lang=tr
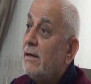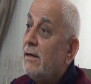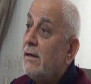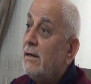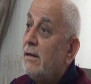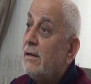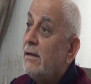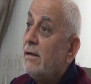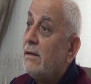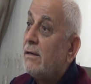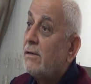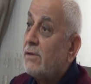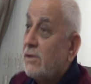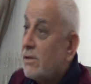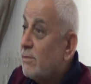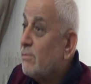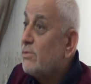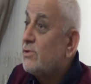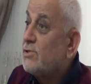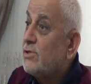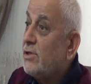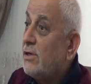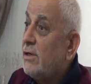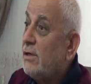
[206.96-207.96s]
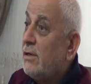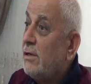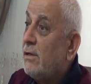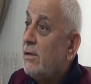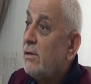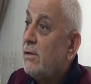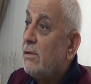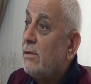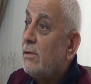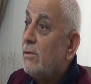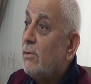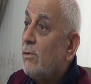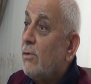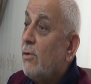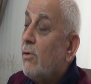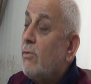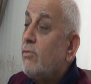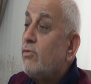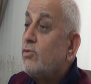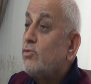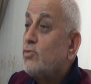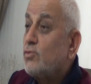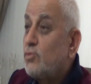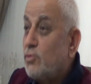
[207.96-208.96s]
Kırmızı. O
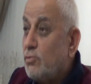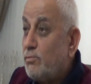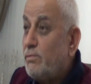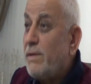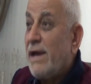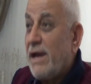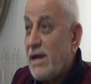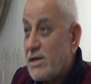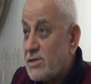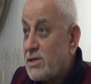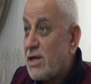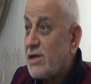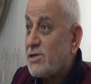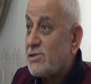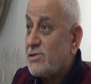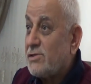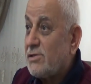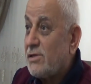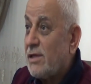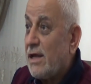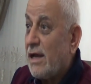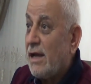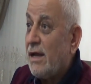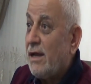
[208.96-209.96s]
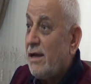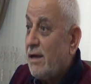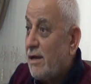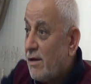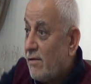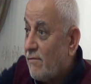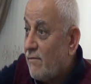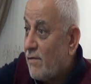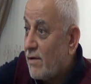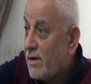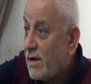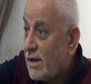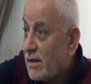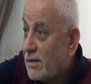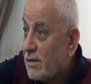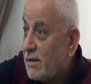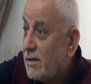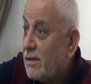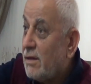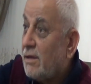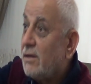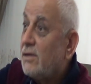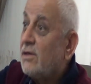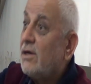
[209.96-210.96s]
su beyaz aslında fakat
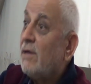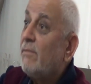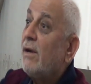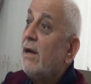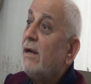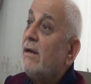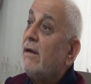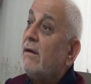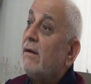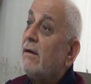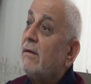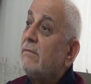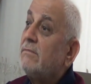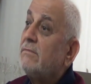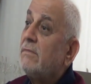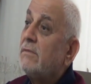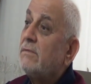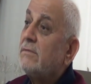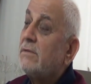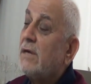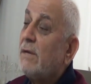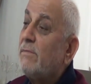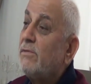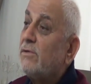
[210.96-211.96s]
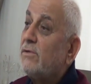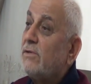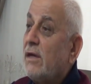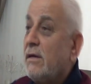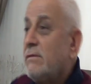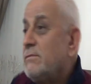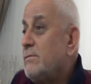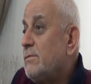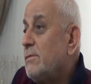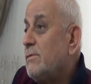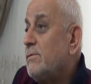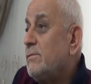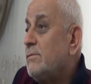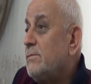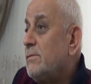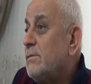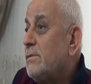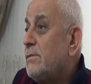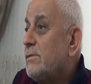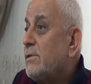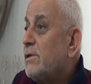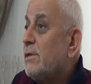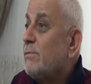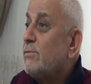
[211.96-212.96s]
Kemal kabında
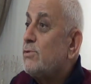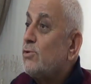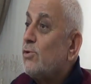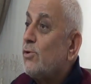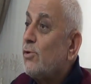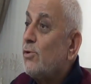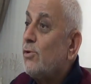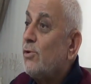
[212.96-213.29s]
kırmızı görünüyor.